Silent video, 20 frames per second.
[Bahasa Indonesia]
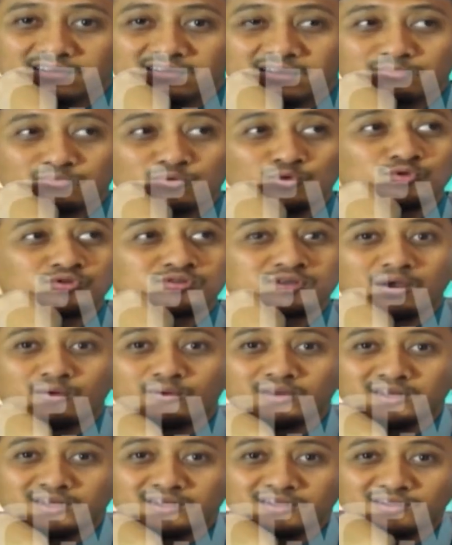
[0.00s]
Neptunus
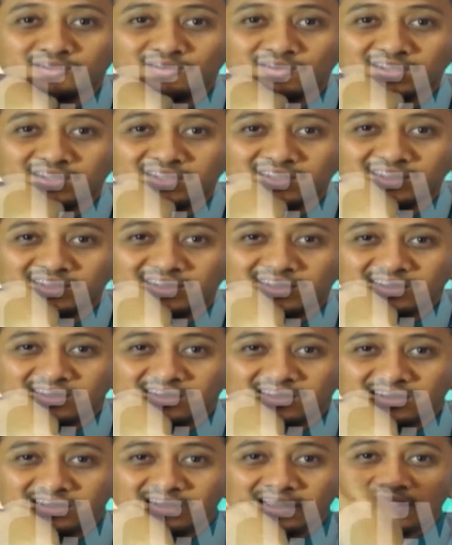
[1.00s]
ngawinin tuh.
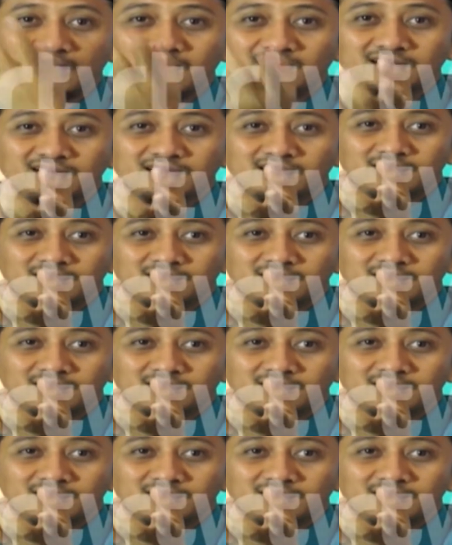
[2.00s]
Enggak kan?